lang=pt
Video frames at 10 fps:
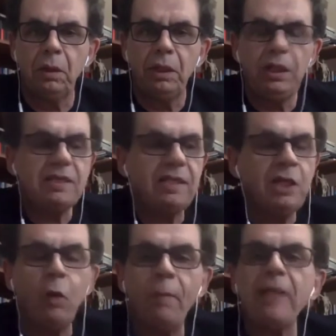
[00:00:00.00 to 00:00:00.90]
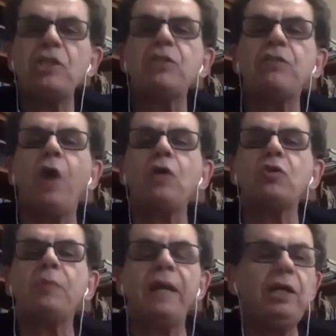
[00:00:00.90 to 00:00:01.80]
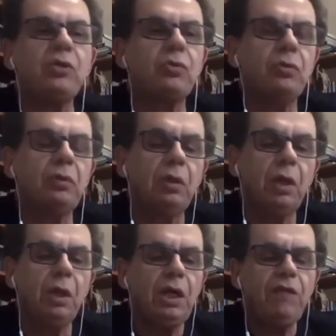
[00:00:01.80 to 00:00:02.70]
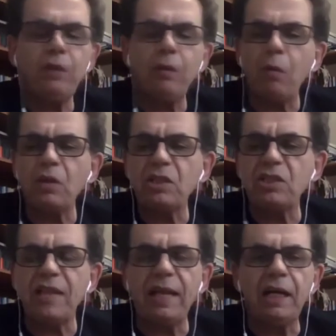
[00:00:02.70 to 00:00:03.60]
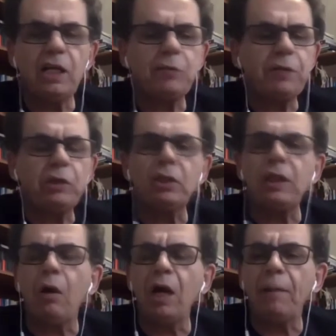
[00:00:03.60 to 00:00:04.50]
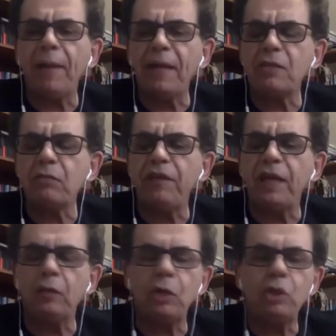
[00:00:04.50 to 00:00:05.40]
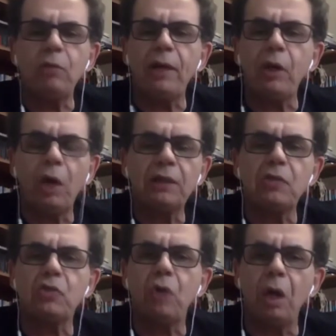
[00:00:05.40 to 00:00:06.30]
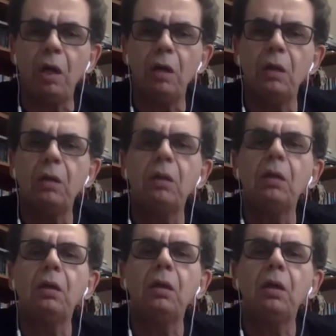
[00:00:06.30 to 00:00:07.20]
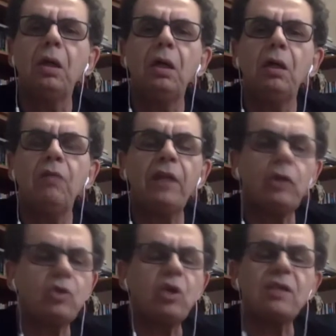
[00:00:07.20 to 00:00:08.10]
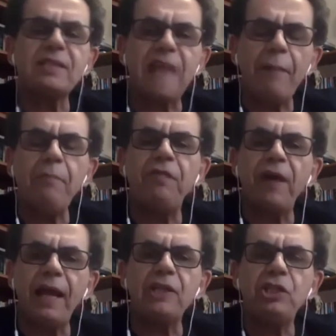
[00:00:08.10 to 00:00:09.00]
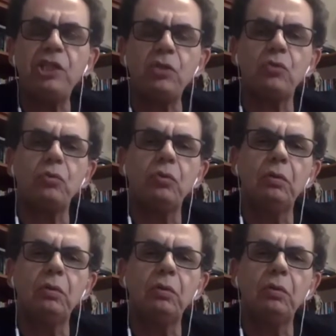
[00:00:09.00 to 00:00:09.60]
E assim, não mede esforços para isso. E fica uma coisa deselegante, porque toda hora parece um vereador de uma nota só. O vereador só sabe falar disso.